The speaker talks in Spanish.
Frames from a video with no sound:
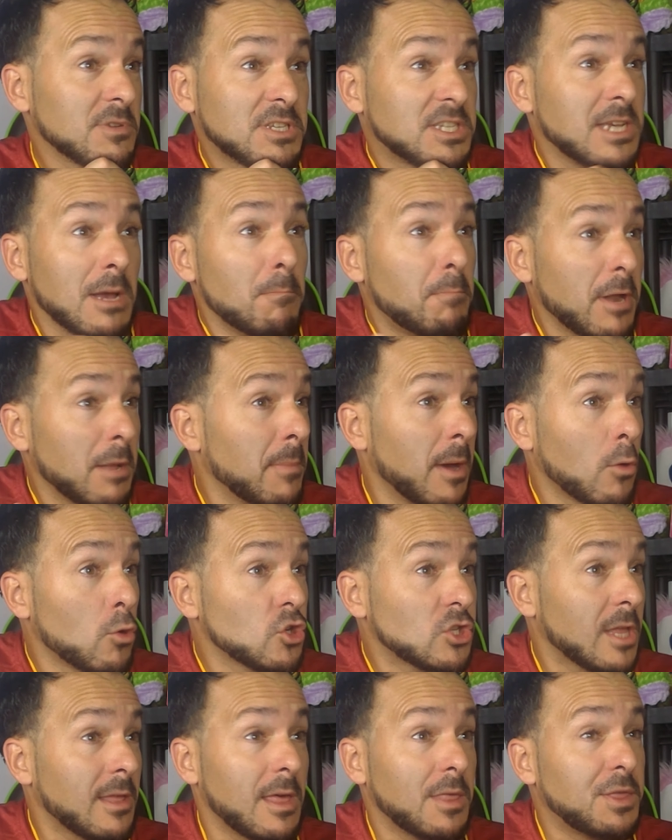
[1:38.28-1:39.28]
Siempre me
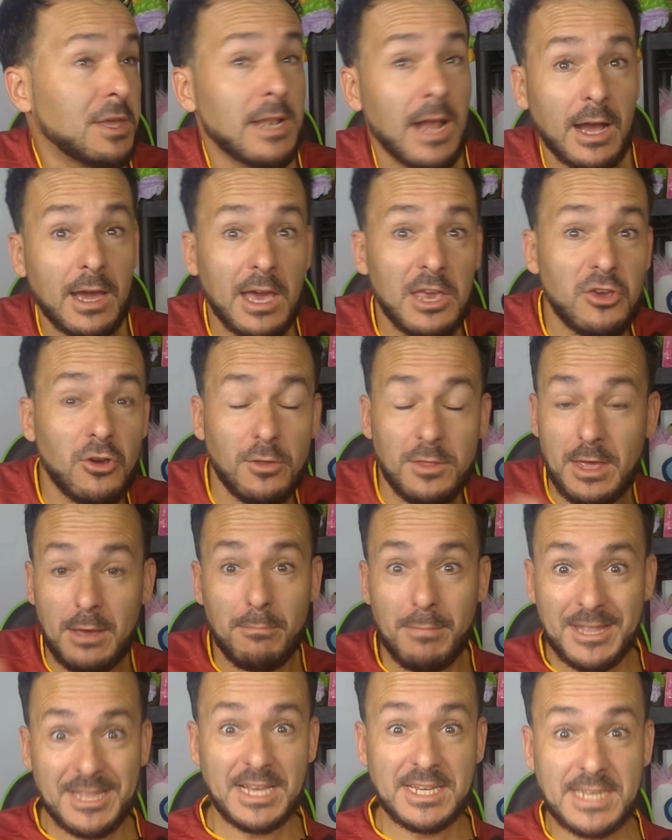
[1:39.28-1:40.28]
gusta decir aquello de
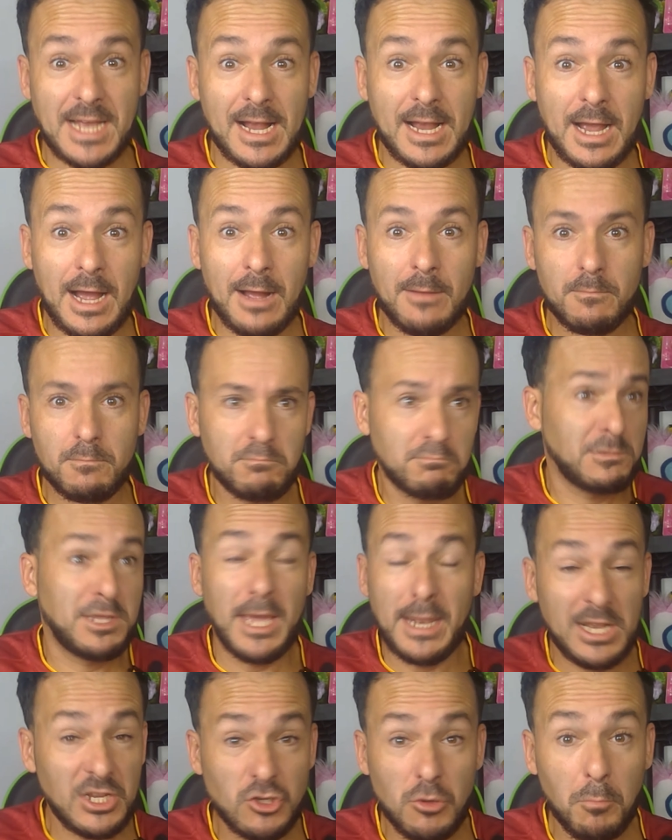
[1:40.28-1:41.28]
mete Saka,
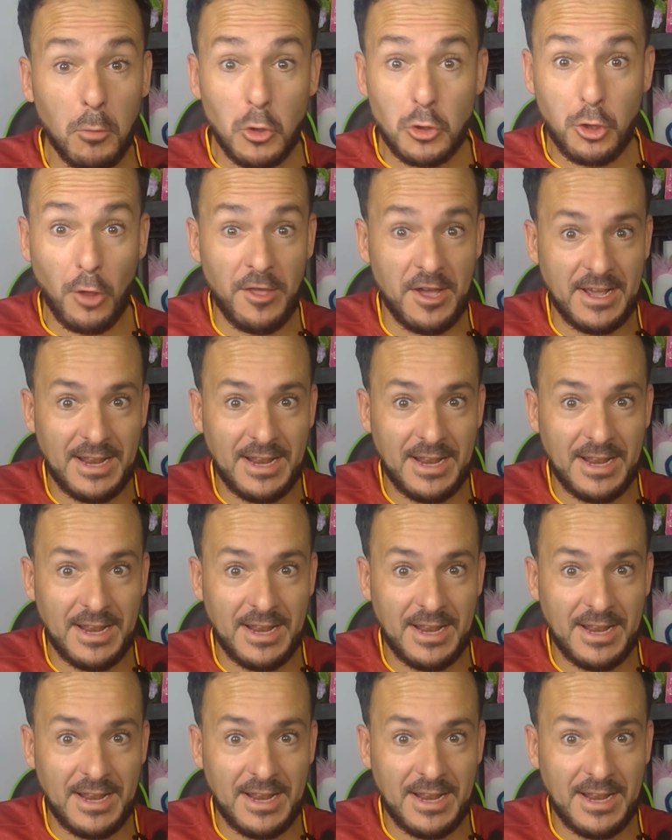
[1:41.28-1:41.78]
tiene su punto de